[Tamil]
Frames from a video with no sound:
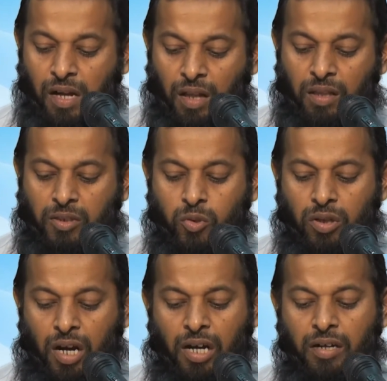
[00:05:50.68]
அல்லாஹ்
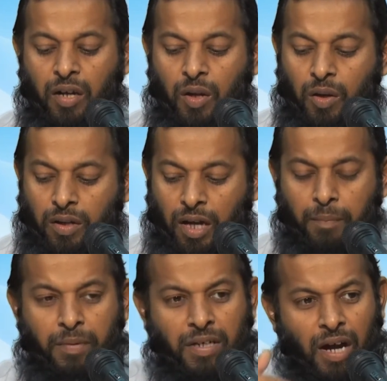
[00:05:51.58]
சொல்கிறான்
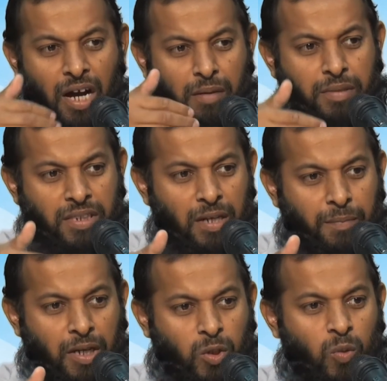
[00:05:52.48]
நாம்
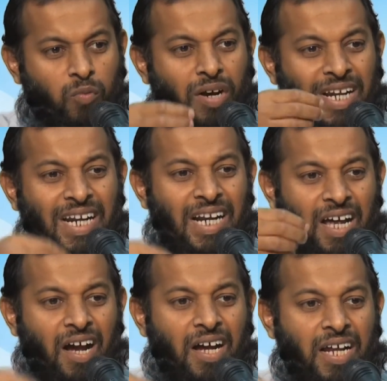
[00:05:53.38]
ஆரம்பத்தில் பார்த்தோம்
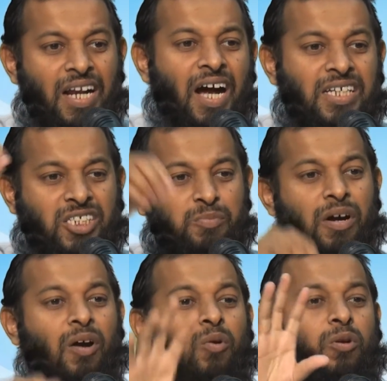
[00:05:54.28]
வலில்லாஹில்
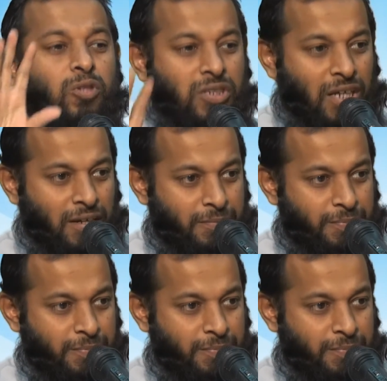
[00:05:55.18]
அஸ்மா உல் ஹுஸ்னா